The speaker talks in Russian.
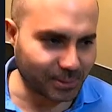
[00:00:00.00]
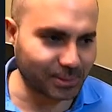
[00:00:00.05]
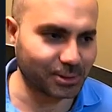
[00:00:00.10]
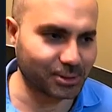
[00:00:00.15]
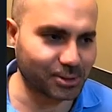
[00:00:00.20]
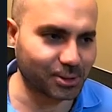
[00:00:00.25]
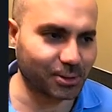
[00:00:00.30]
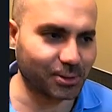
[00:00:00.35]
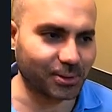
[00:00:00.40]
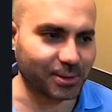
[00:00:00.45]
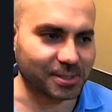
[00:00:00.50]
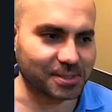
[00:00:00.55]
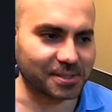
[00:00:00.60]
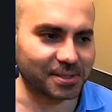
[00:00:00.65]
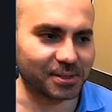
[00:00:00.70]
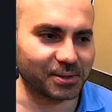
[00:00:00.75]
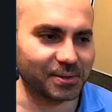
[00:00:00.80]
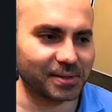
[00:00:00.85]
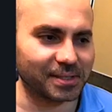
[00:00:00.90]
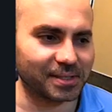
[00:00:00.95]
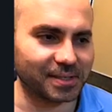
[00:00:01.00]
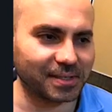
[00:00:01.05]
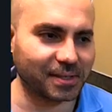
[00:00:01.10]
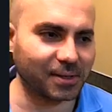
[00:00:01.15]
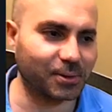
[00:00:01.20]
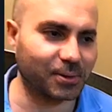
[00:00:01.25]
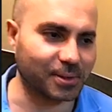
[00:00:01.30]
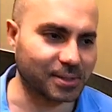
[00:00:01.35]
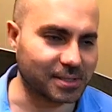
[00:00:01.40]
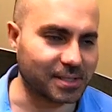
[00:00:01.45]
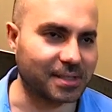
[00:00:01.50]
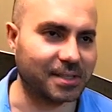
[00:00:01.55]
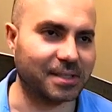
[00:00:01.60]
он же ГОСТ, но это не ГОСТ,